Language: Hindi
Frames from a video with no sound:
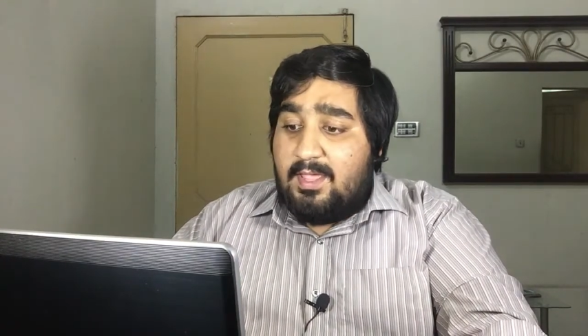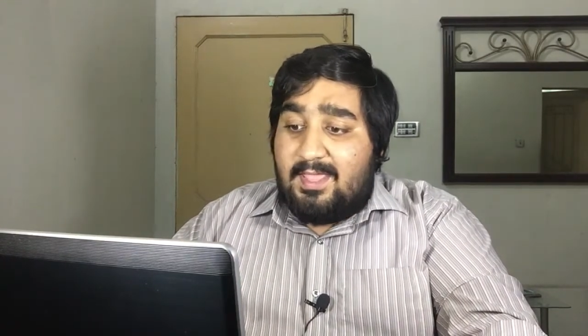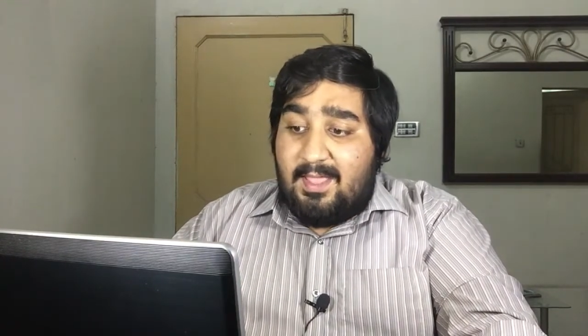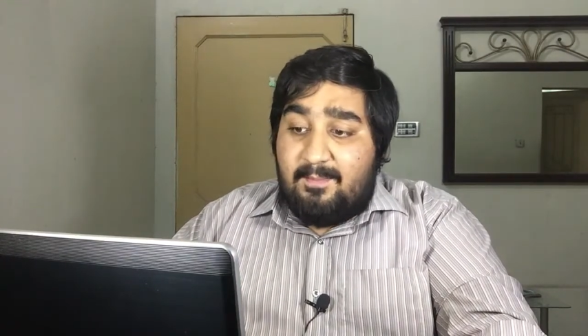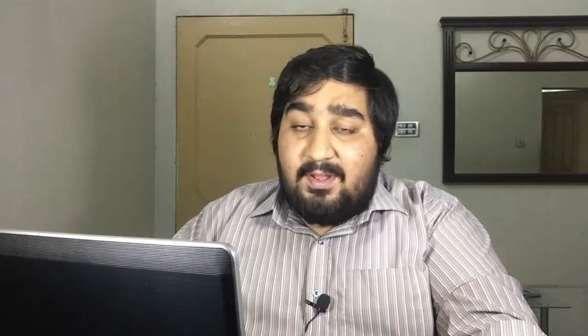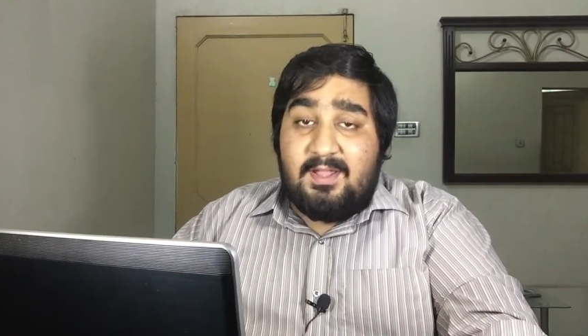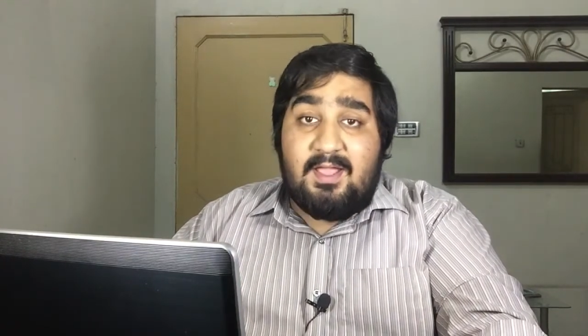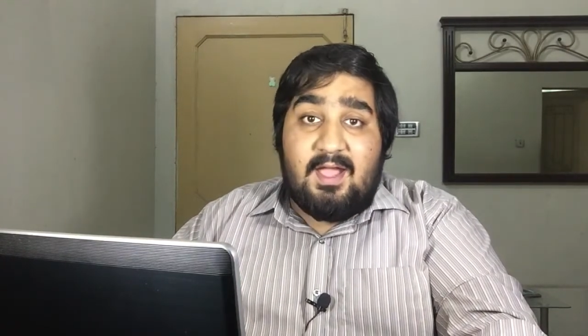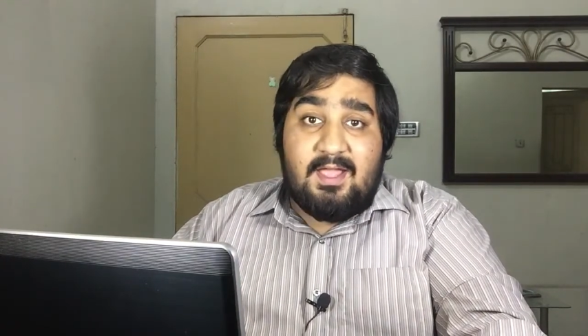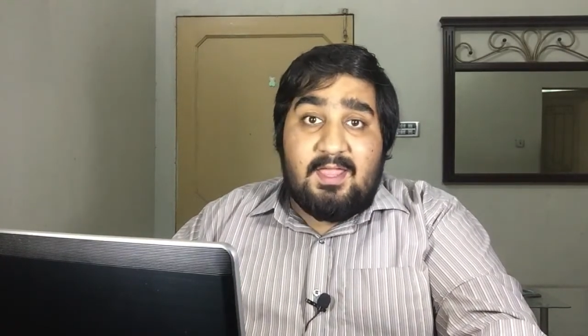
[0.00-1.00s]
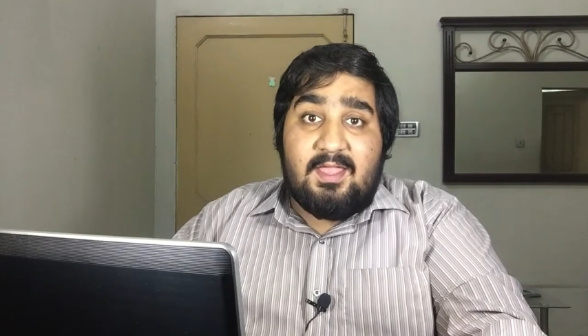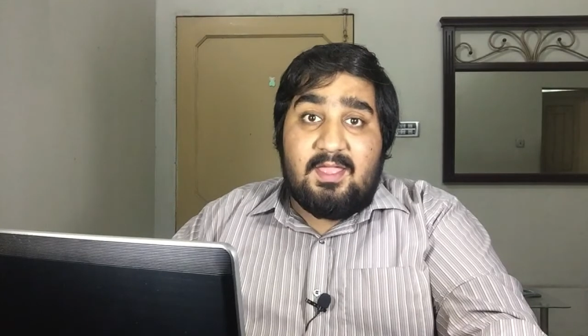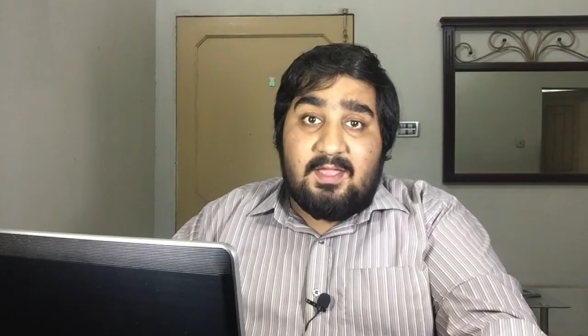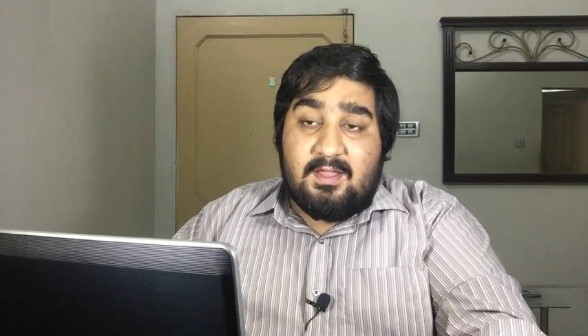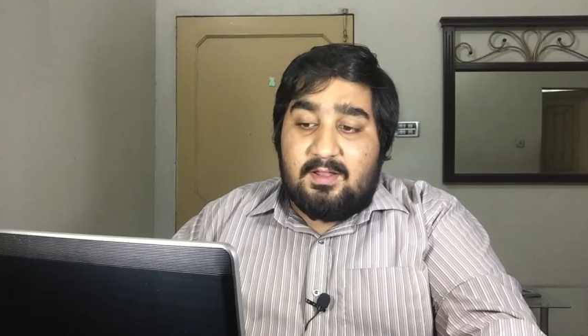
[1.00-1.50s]
कैमन आई
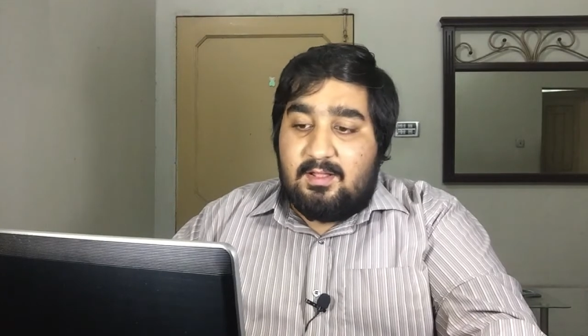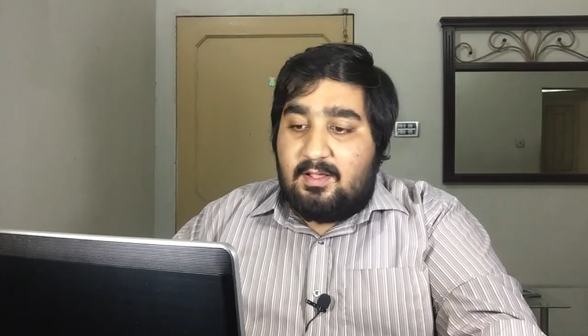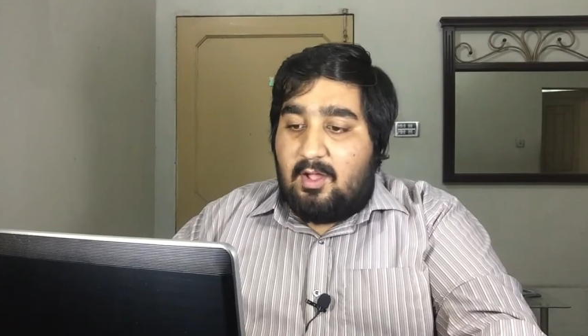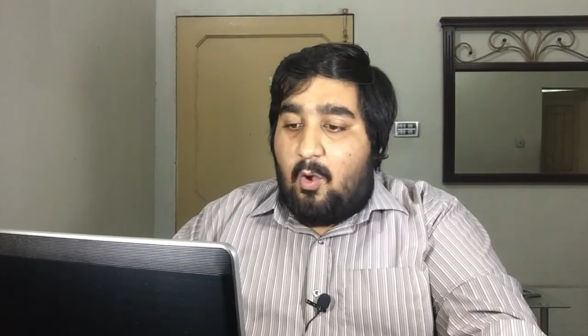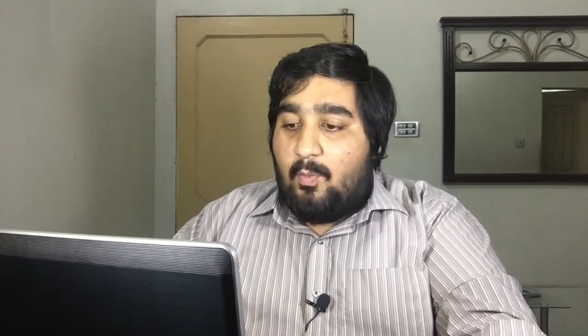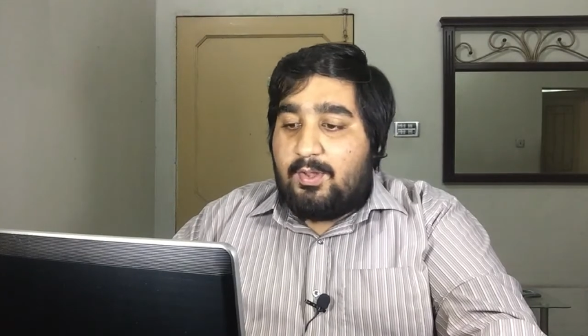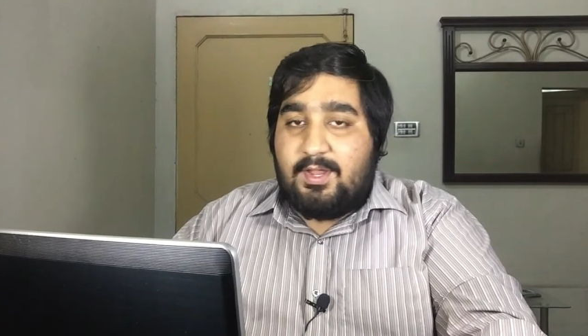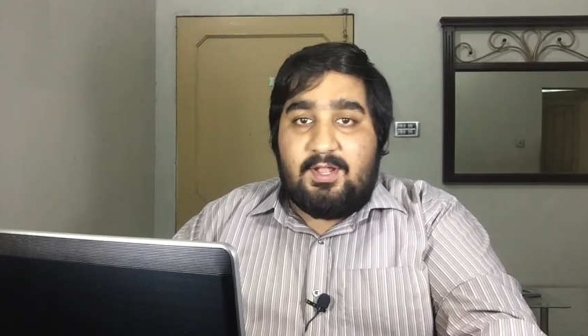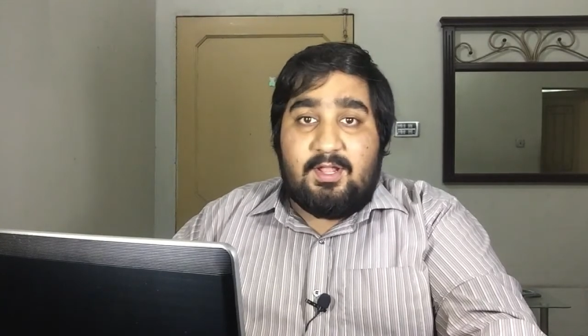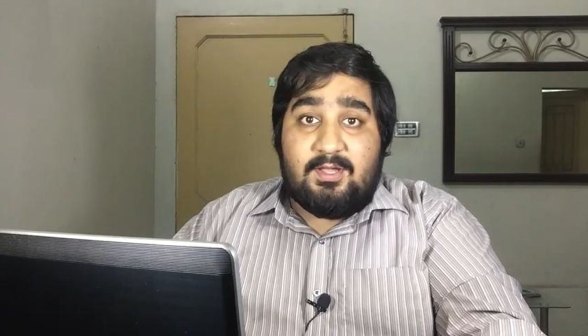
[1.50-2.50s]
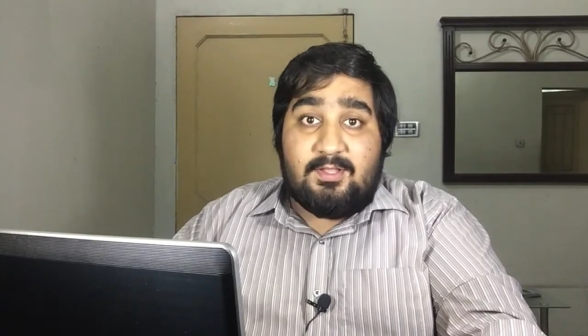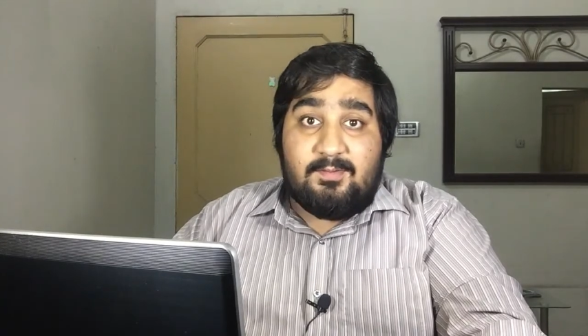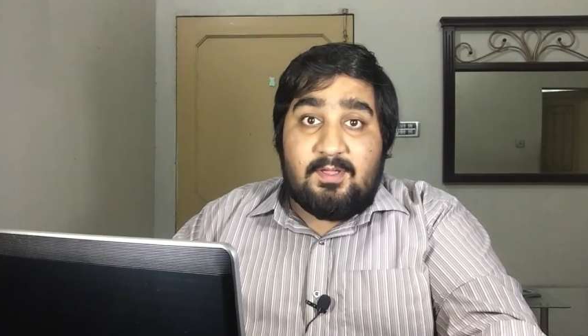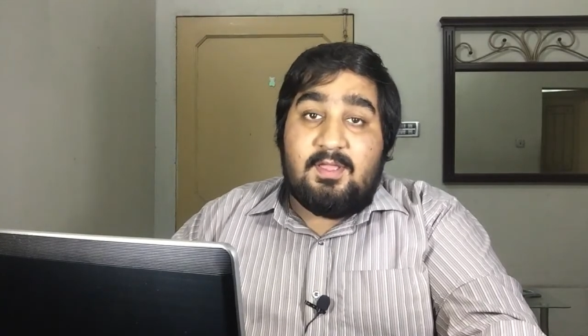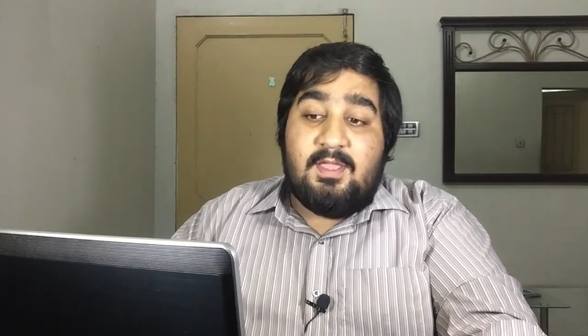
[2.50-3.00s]
एयर कॉमन कहने लगा था
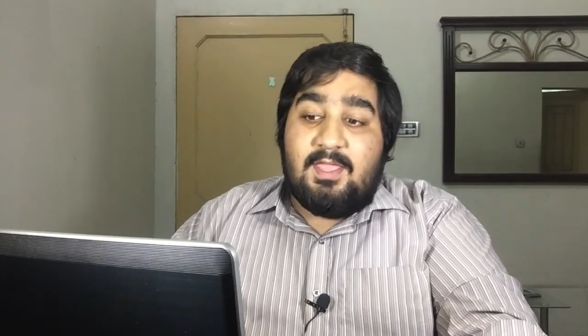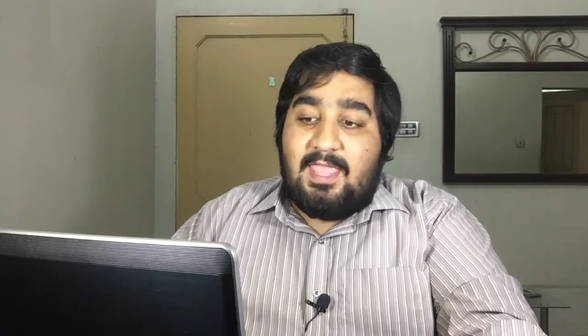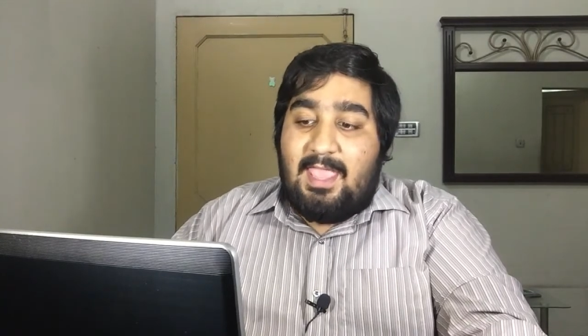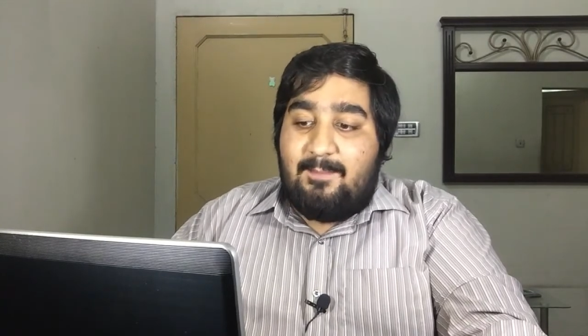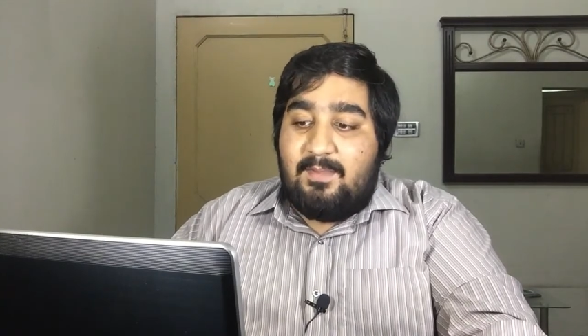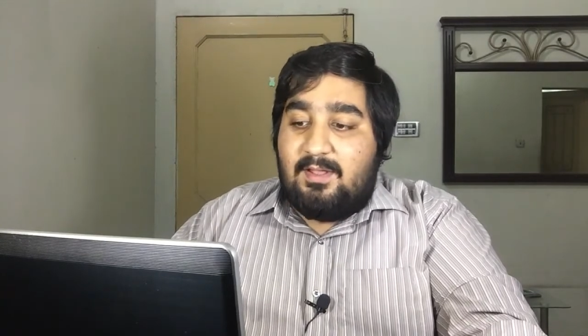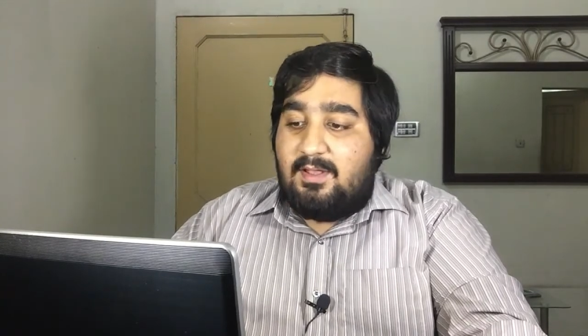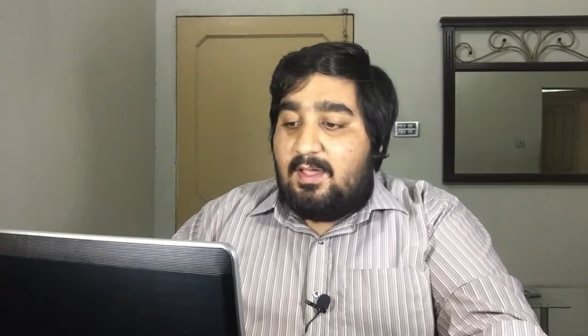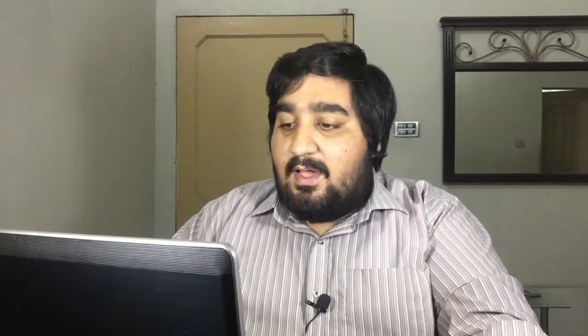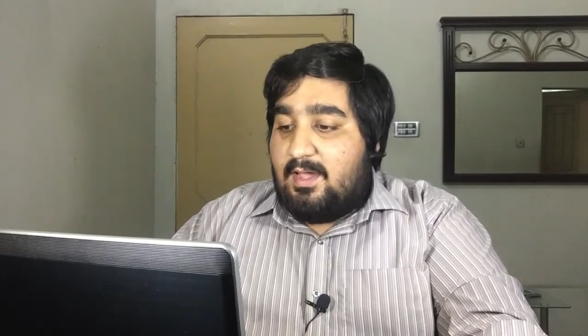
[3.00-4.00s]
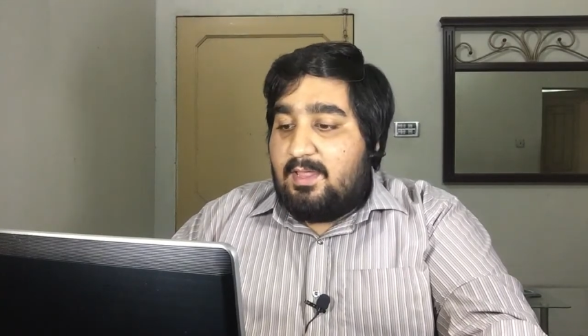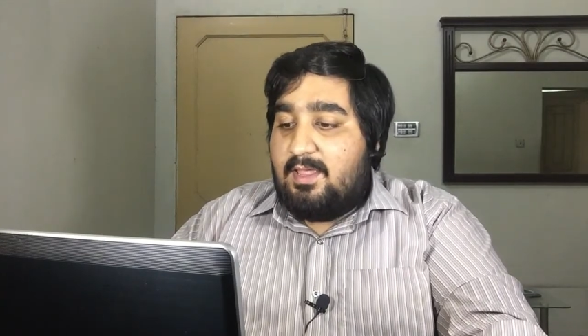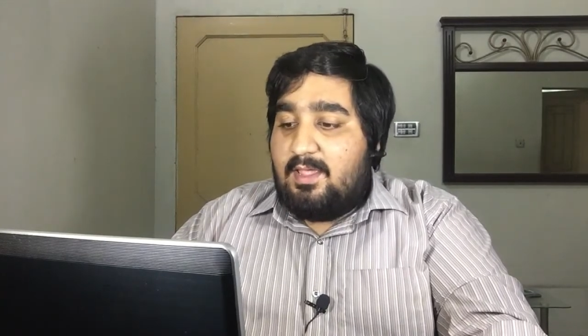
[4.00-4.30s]
मैं कैमन आई